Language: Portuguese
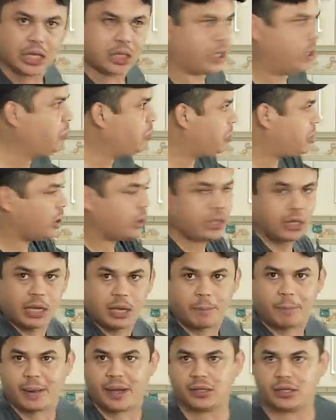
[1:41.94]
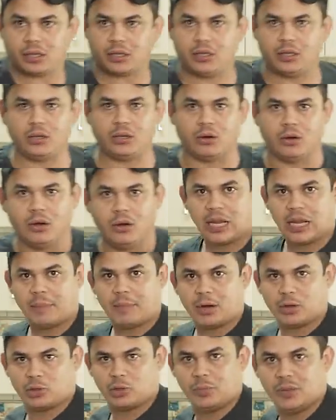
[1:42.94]
aqui, não tinha ninguém perto aqui, ó, ela
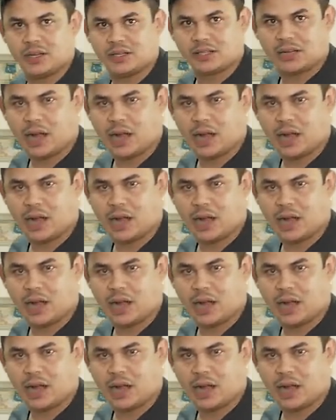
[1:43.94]
baixou minhas